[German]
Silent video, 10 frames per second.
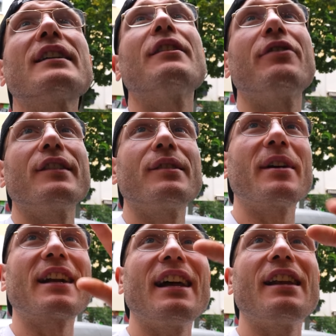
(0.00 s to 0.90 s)
sagt, er findet es
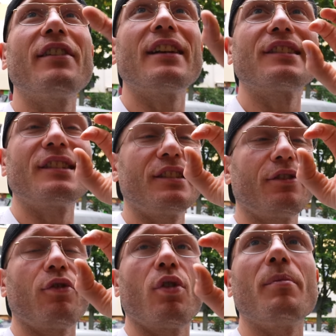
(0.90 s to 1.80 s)
immer geiler, wenn das
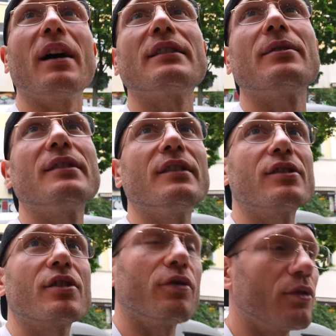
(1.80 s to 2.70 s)
diese Form hat,
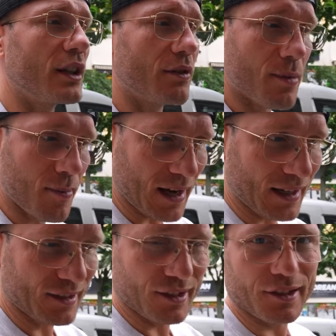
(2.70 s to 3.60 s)
dieses Köft Und nicht wie beim
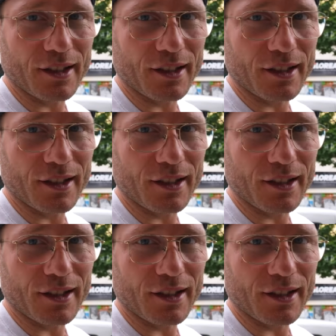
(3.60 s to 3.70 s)
anderen diese